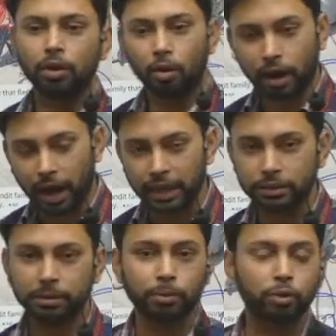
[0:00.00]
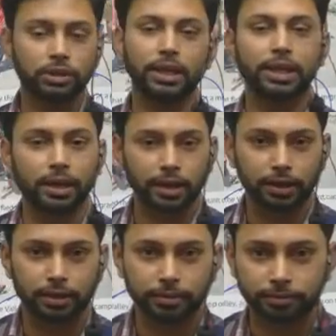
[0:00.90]
और आज भी हम कुछ नहीं कर रहे
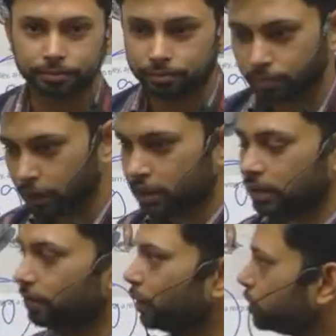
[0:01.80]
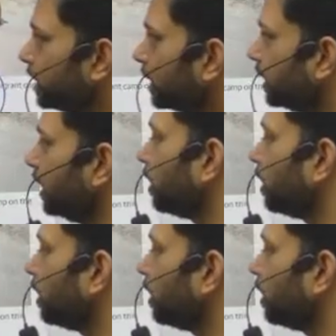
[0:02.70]
हैं सिर्फ न्यूज देखते हैं